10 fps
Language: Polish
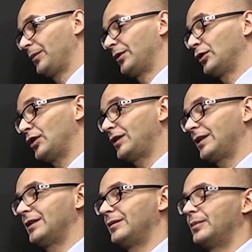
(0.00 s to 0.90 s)
No
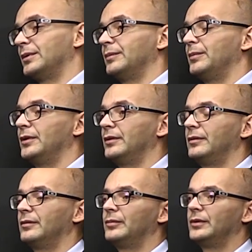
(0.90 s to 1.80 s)
niestety
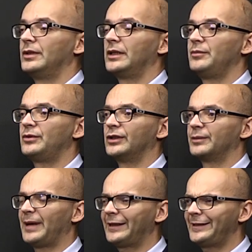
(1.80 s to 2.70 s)
dynamiczne
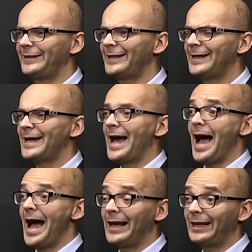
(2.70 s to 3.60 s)
spadki,
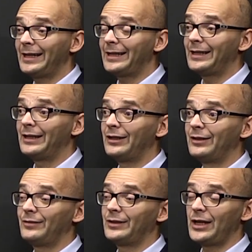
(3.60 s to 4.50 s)
ale
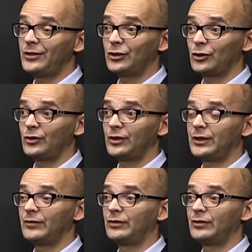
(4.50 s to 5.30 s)
wydaje się, że one się